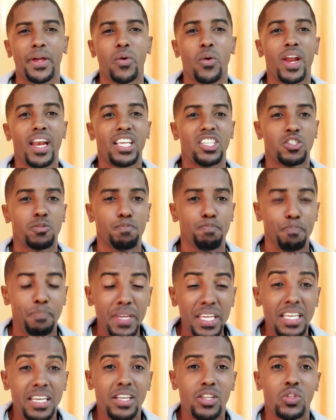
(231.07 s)
pero el
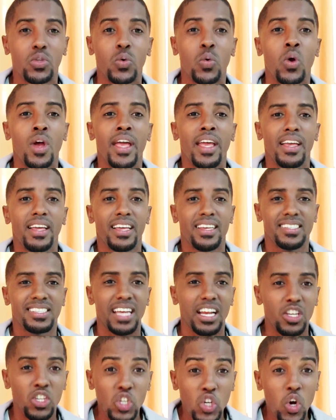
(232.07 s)
espíritu que
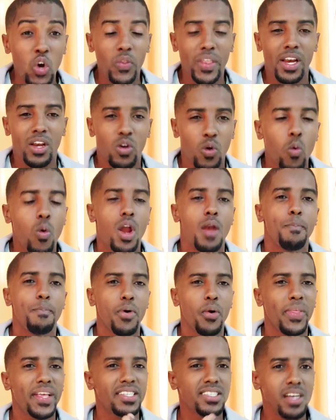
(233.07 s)
salió del
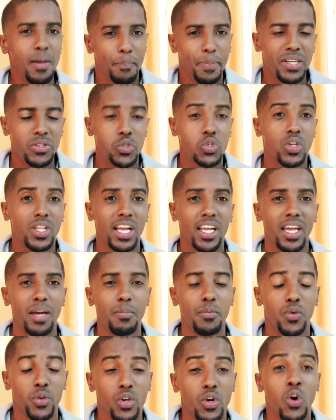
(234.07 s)
cuerpo de esa persona
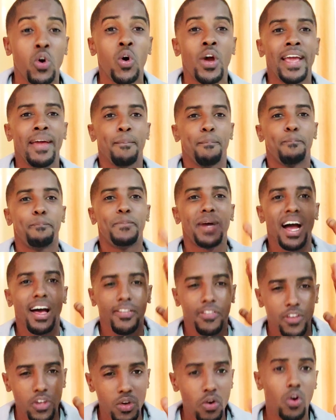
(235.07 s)
que murió
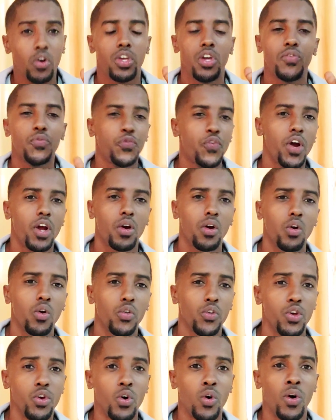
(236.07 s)
va a Dios quien fue que
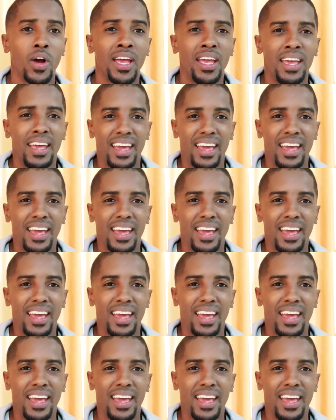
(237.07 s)
lo dio.